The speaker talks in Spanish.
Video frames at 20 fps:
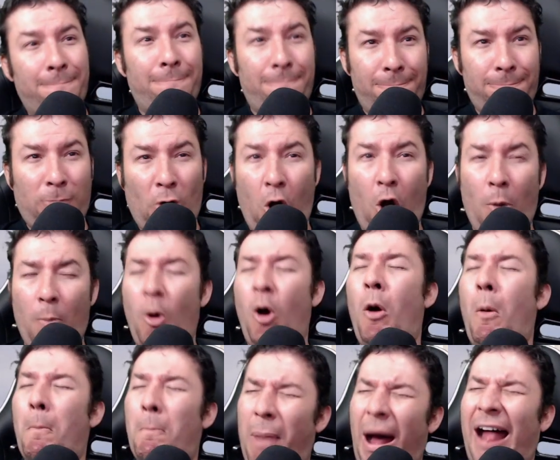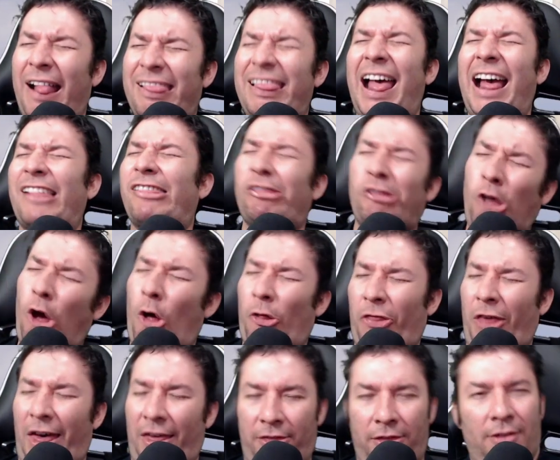como van las
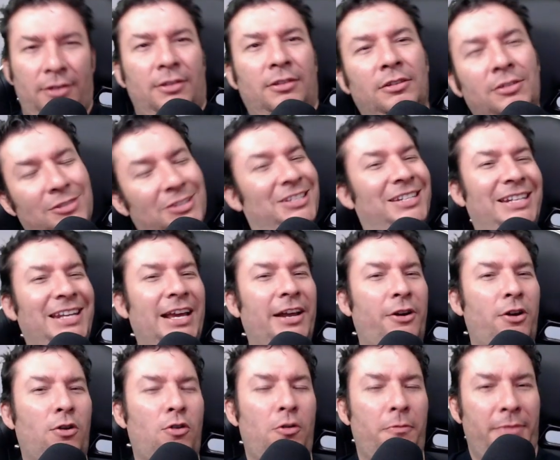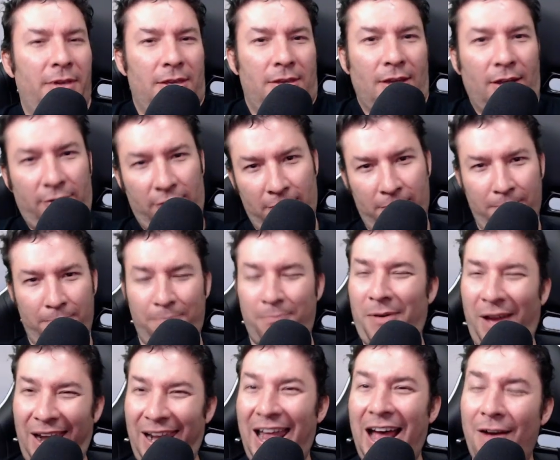cosas. Cierro comillas.
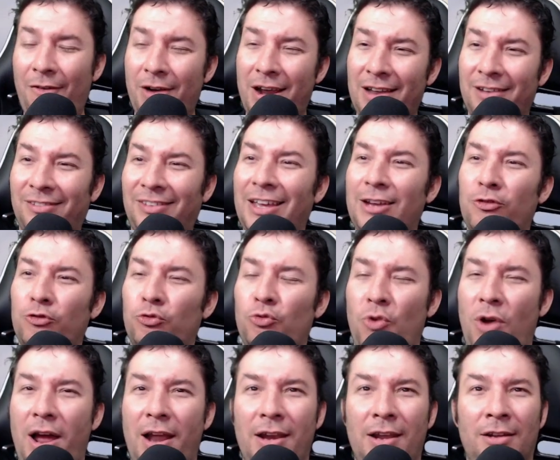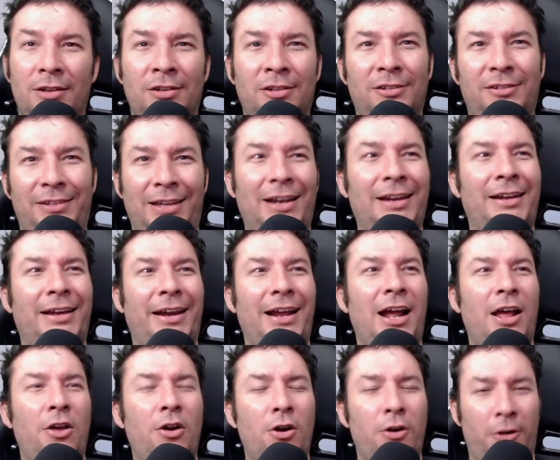Palabras textuales del
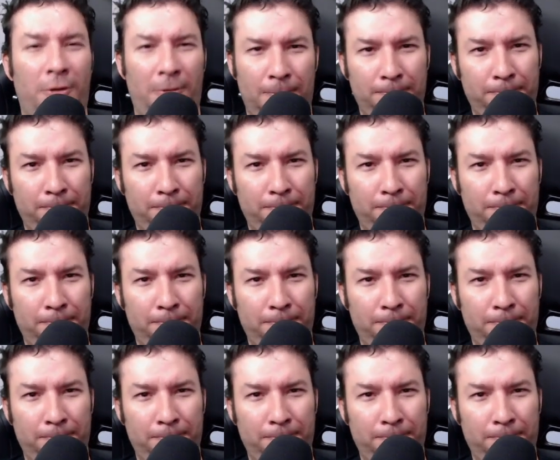creador.